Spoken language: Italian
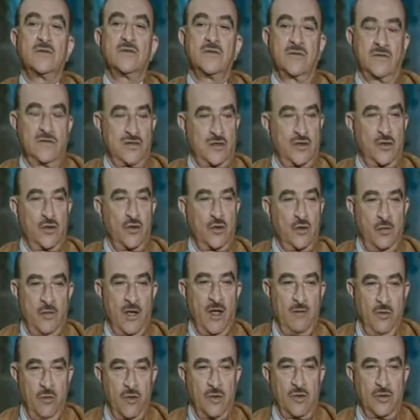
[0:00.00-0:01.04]
secondo me,
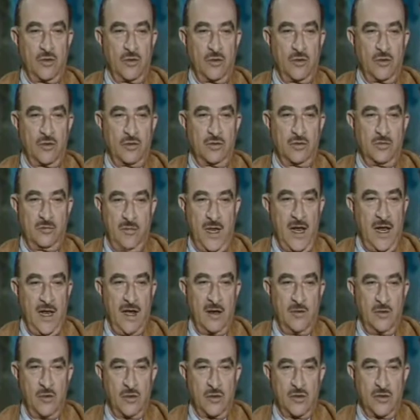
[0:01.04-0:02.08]
molto bella,
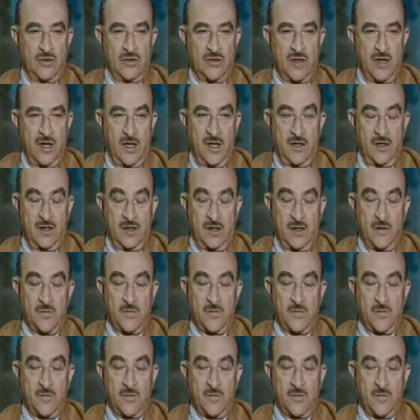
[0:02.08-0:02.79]
molto attraente.